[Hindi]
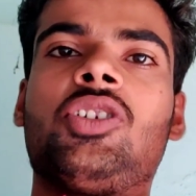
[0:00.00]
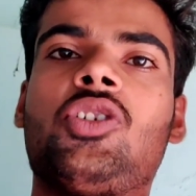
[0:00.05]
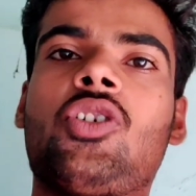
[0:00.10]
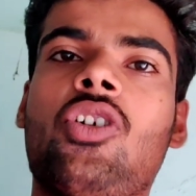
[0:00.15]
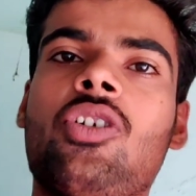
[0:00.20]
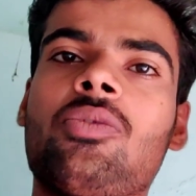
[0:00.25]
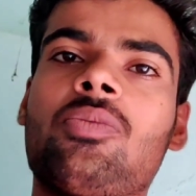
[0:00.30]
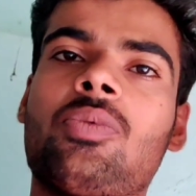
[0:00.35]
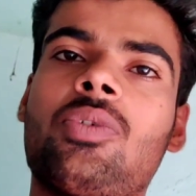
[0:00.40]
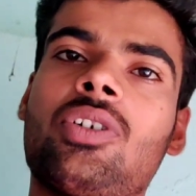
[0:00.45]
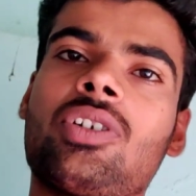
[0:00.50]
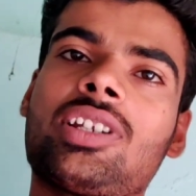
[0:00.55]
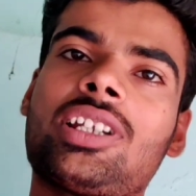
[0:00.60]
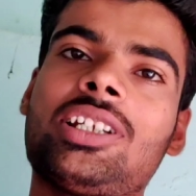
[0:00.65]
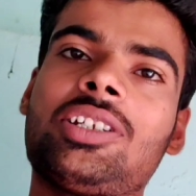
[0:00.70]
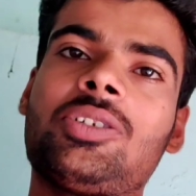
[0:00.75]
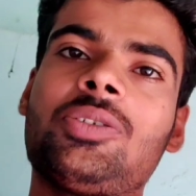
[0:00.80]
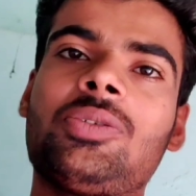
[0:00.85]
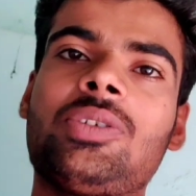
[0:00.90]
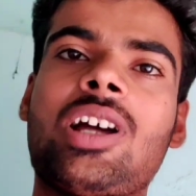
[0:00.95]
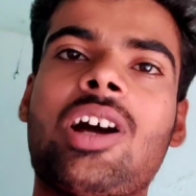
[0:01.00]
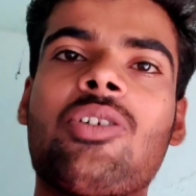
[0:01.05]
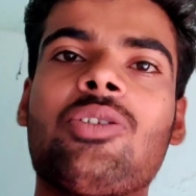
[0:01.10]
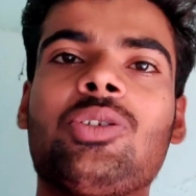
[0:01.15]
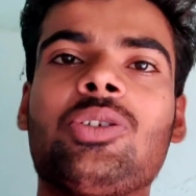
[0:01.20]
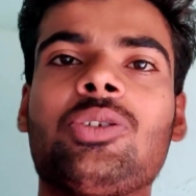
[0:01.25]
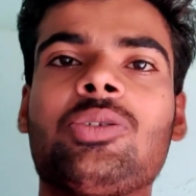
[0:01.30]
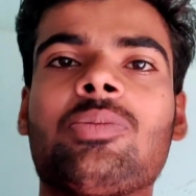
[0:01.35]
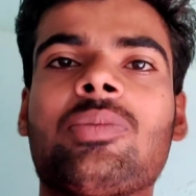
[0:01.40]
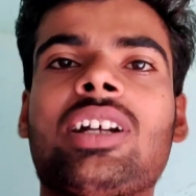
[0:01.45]
डोंट फॉरगेट टू
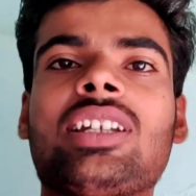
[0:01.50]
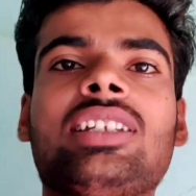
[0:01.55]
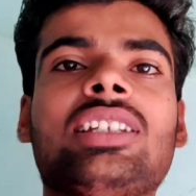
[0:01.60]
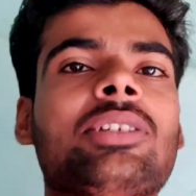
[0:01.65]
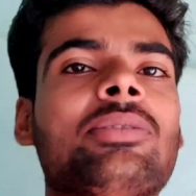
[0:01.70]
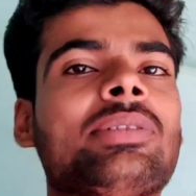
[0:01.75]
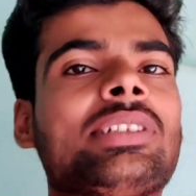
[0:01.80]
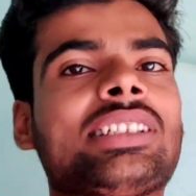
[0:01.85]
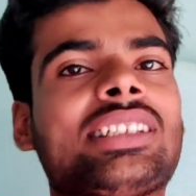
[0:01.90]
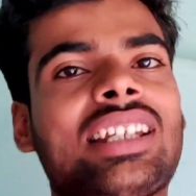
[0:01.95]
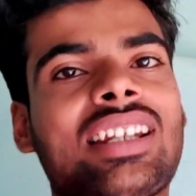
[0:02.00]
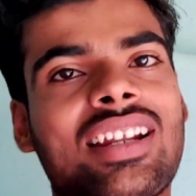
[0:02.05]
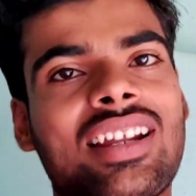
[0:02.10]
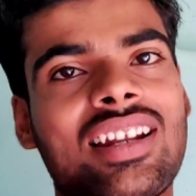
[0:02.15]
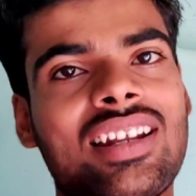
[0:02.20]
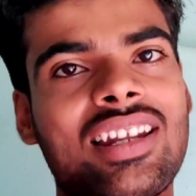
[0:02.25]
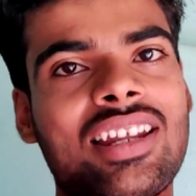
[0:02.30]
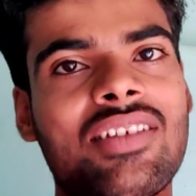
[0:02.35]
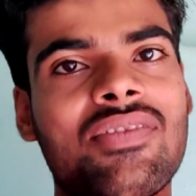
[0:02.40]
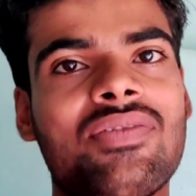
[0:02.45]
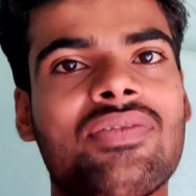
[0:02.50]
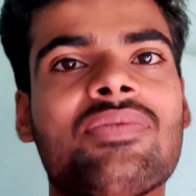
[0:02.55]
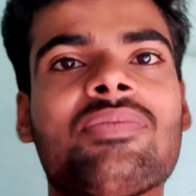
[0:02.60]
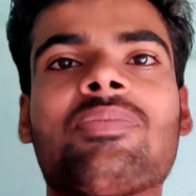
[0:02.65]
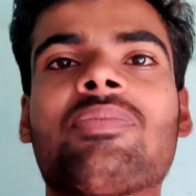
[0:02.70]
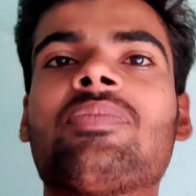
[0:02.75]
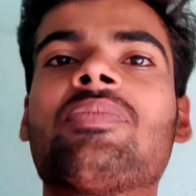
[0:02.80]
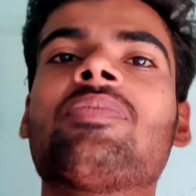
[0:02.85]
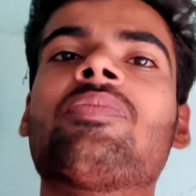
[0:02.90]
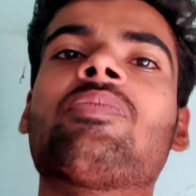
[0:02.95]
डाउनलोड माई इलेवन सर्कल ऐप
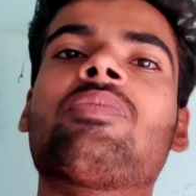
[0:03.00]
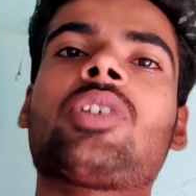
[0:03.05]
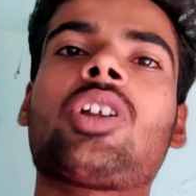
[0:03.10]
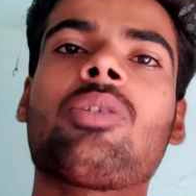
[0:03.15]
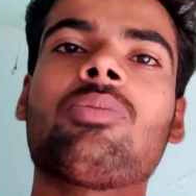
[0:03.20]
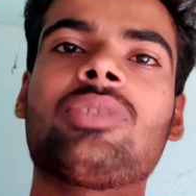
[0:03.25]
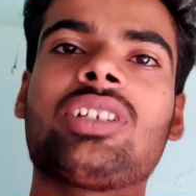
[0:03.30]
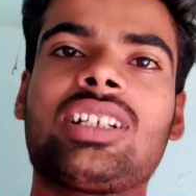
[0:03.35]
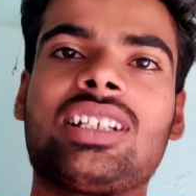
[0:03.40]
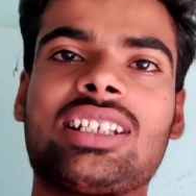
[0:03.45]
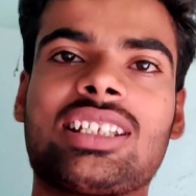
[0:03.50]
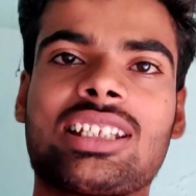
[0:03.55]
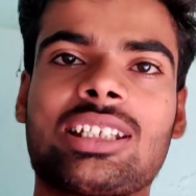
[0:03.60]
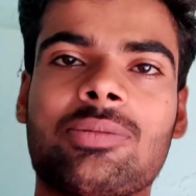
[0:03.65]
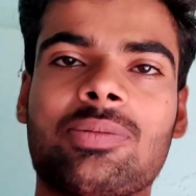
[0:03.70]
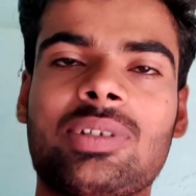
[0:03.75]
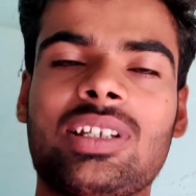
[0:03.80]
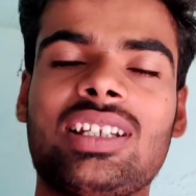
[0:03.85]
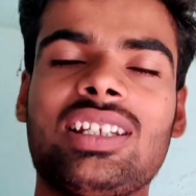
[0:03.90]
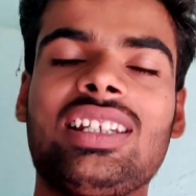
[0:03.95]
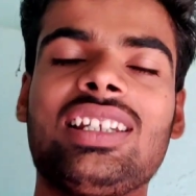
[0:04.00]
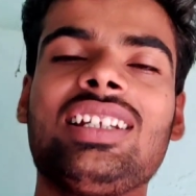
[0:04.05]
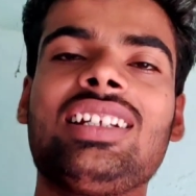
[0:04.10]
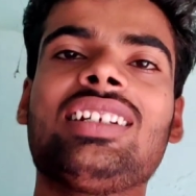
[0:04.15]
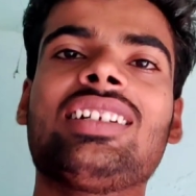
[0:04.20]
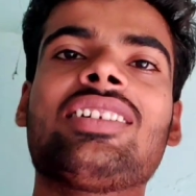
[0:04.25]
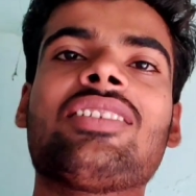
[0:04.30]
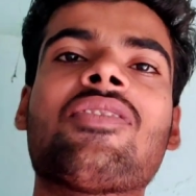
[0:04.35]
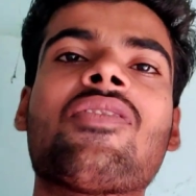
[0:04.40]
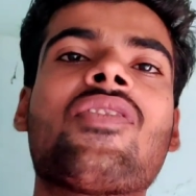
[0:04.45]
फ्रॉम द डिस्क्रिप्शन
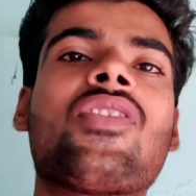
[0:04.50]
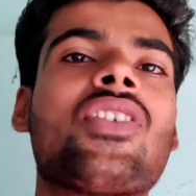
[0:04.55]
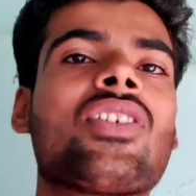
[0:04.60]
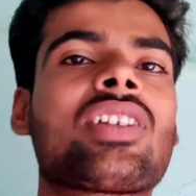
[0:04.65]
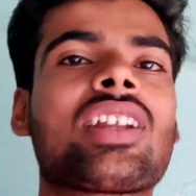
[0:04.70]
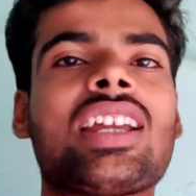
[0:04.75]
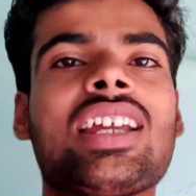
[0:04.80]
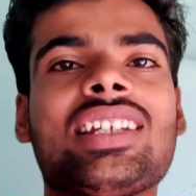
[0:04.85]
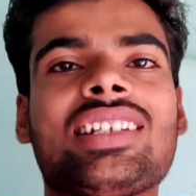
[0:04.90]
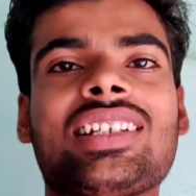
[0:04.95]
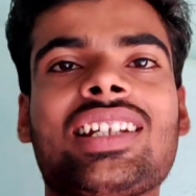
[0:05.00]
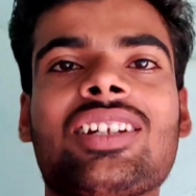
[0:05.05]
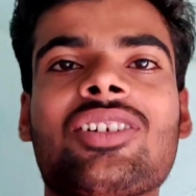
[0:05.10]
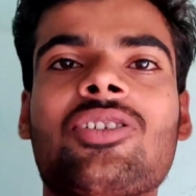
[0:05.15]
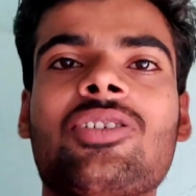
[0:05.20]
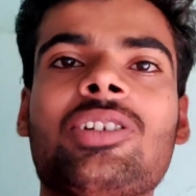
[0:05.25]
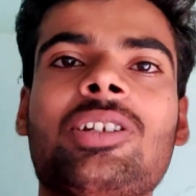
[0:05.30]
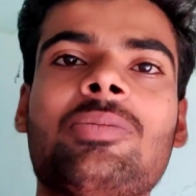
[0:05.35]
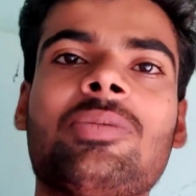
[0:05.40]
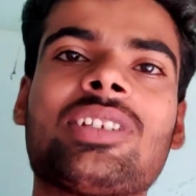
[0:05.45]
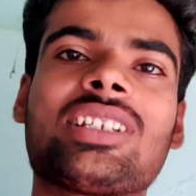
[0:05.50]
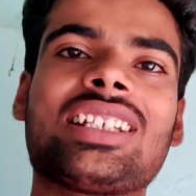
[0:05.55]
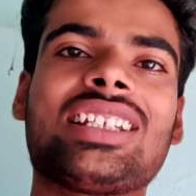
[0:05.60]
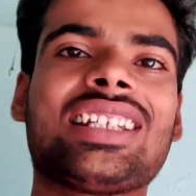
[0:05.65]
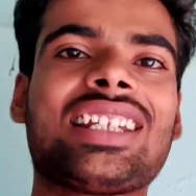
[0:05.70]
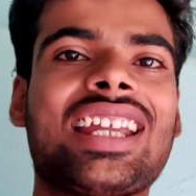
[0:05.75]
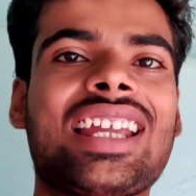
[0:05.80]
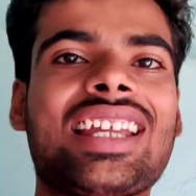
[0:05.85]
लिंक फॉर एक्स्ट्रा ट्वेंटी परसेंट